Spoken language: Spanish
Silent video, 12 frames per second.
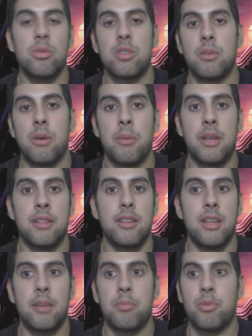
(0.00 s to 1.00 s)

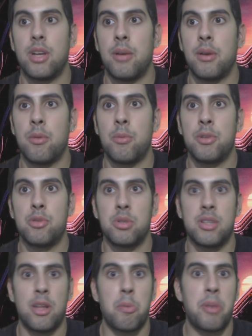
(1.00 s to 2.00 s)
Últimamente, pues habíamos
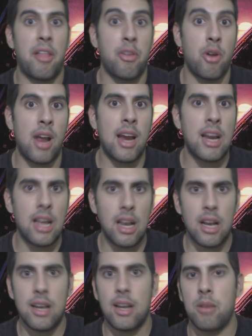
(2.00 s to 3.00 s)
visto esta Operación
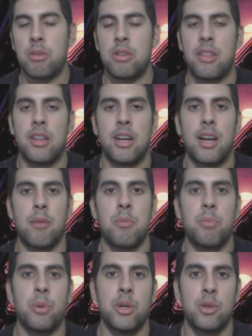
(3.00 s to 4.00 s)
Ankle, que a lo mejor se acercaba
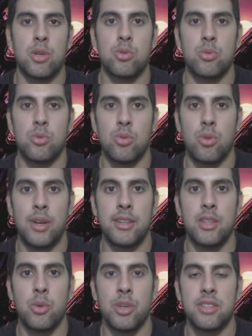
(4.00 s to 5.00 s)
un poquito a su
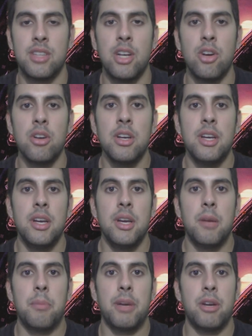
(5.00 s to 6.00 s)
antiguo estilo
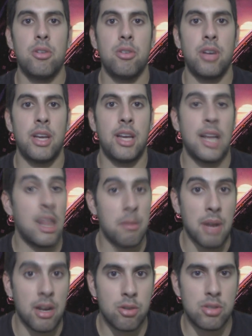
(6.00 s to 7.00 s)
pero eh,
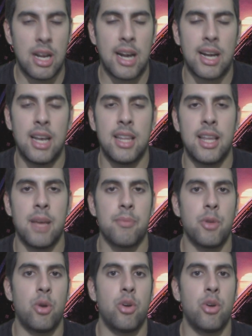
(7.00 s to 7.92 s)
nada más lejos de la realidad.